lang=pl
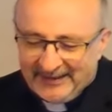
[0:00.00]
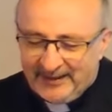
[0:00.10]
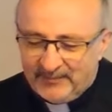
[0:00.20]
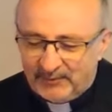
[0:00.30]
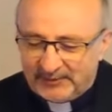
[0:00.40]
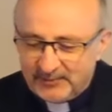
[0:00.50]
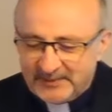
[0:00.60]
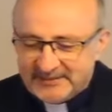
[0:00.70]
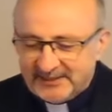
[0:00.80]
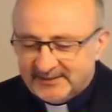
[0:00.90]
Miała to
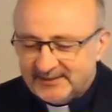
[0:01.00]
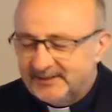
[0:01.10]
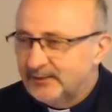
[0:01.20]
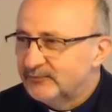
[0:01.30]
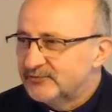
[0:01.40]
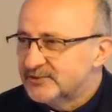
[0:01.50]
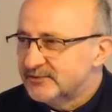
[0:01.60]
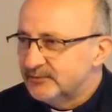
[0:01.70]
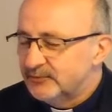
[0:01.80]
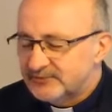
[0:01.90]
być satyra na
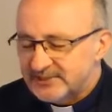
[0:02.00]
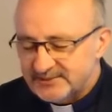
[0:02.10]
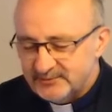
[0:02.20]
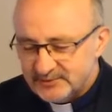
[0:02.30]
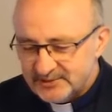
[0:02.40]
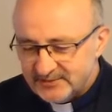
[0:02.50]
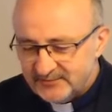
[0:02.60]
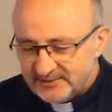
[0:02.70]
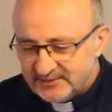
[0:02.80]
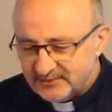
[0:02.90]
ówczesną
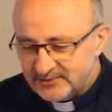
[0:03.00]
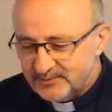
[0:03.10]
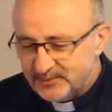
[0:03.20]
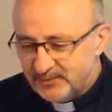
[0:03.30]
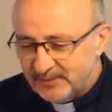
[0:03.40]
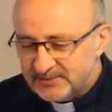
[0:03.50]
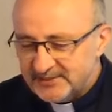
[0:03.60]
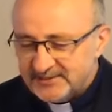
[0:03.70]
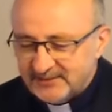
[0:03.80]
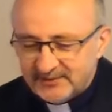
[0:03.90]
rzeczywistość, próba
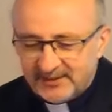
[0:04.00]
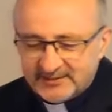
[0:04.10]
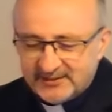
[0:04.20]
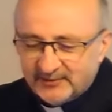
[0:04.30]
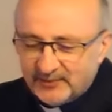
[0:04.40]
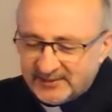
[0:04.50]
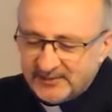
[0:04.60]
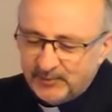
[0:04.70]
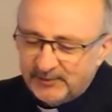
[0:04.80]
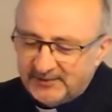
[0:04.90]
przedstawienia sytuacji
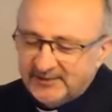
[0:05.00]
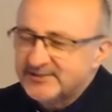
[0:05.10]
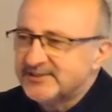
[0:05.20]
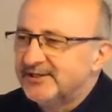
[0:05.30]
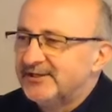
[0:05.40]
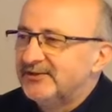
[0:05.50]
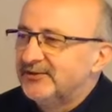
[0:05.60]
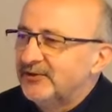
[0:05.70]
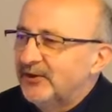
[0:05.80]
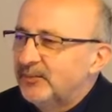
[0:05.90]
politycznej,
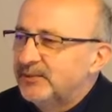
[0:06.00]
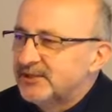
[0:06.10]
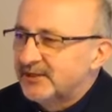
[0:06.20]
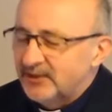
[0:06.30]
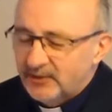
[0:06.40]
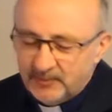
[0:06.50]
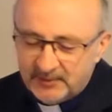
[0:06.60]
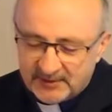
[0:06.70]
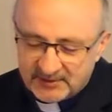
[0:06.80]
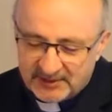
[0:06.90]

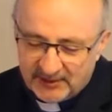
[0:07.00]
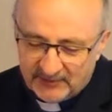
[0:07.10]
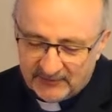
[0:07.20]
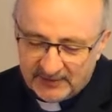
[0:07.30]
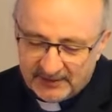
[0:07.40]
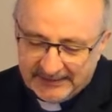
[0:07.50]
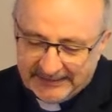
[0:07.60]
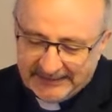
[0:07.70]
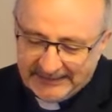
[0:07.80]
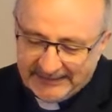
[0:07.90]
obyczajowej
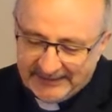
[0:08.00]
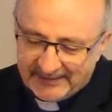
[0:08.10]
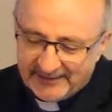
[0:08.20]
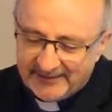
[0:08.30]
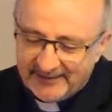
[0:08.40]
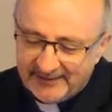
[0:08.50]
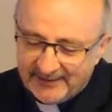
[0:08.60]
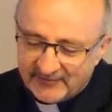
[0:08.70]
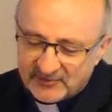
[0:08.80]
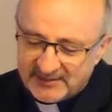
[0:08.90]
i
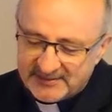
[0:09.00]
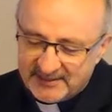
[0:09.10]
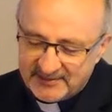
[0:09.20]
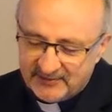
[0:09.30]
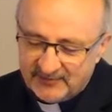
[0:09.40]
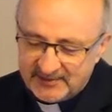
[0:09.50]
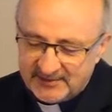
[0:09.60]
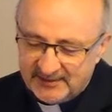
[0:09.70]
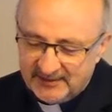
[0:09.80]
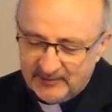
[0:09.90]
religijnej w
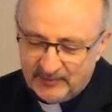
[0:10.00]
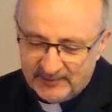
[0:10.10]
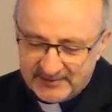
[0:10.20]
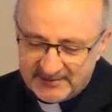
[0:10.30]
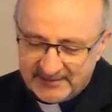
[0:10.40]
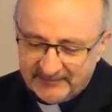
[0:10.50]
XVI-wiecznej Polsce.